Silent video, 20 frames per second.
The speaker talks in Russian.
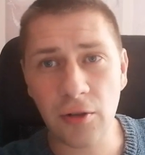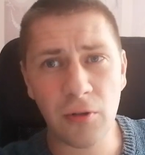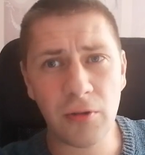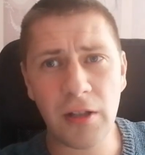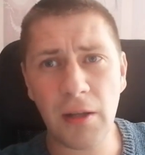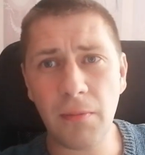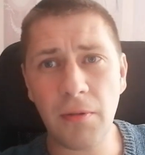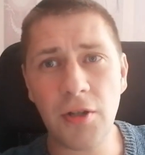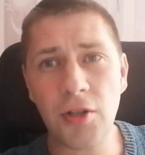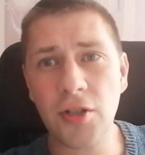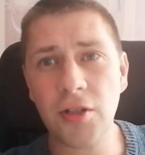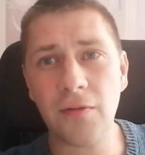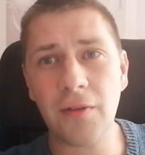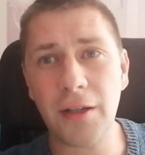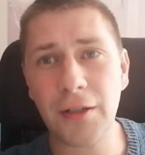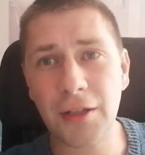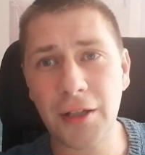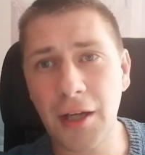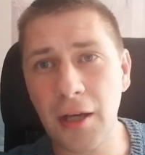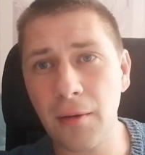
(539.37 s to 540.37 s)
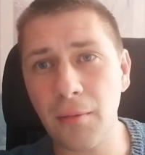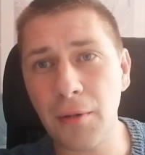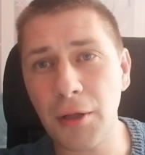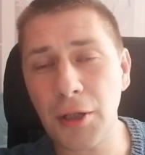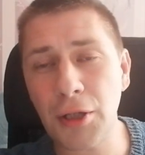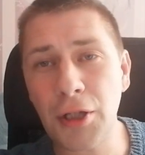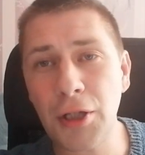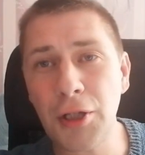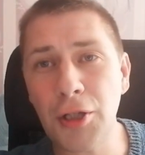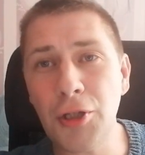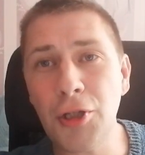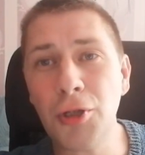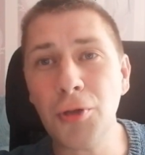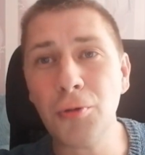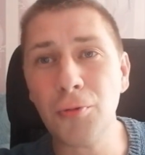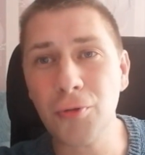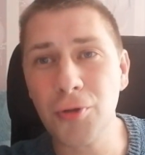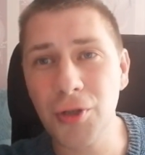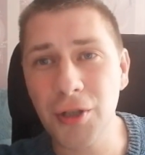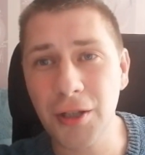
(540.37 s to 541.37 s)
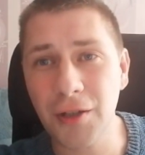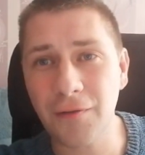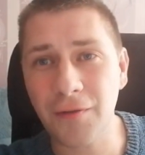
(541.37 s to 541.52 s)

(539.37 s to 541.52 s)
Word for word: Но для большинства это как бы ненужная